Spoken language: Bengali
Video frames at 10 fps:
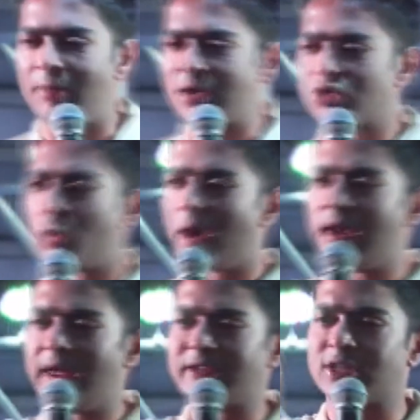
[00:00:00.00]
সময়
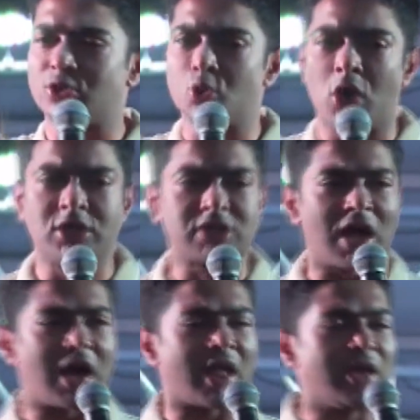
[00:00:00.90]
লেগেছে দু ঘন্টা
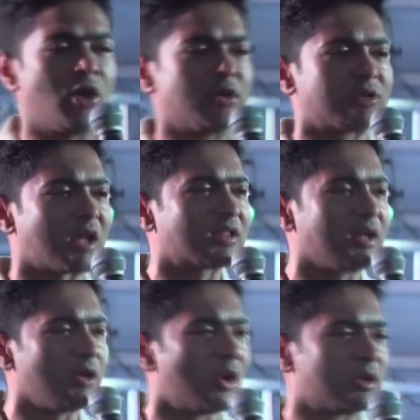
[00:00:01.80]
আড়াই ঘন্টা তিন
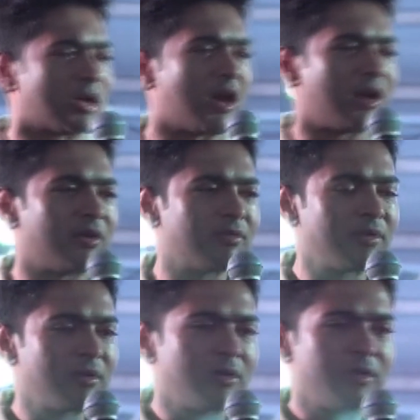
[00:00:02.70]
ঘন্টা
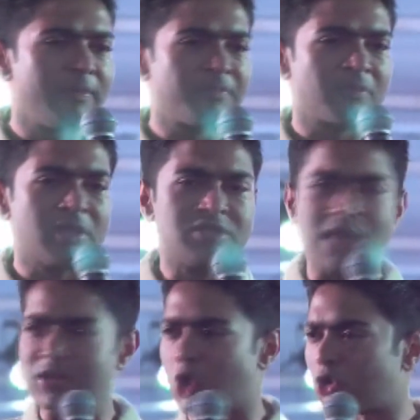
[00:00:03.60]
যে
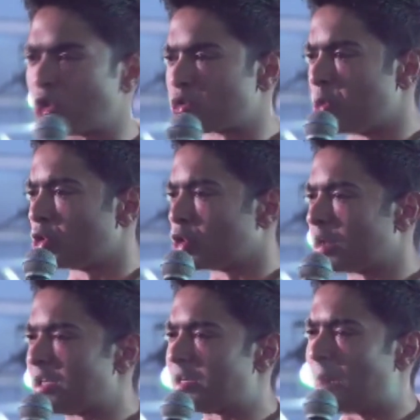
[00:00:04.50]
স্বতঃস্ফূর্ততা
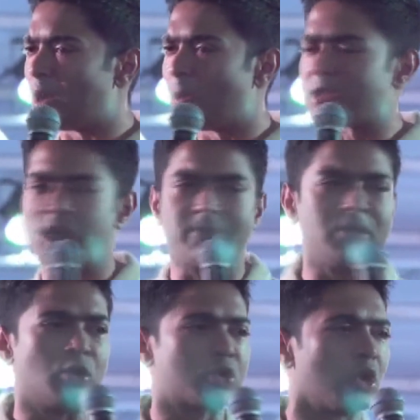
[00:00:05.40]
যে ভালোবাসা আমি
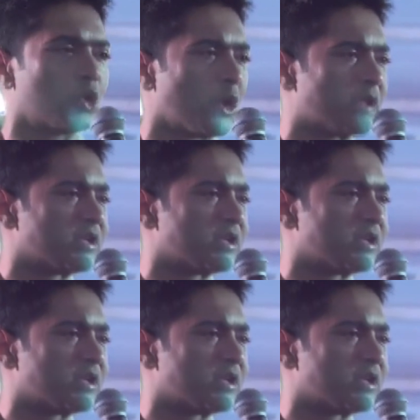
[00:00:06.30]
লক্ষ্য করেছি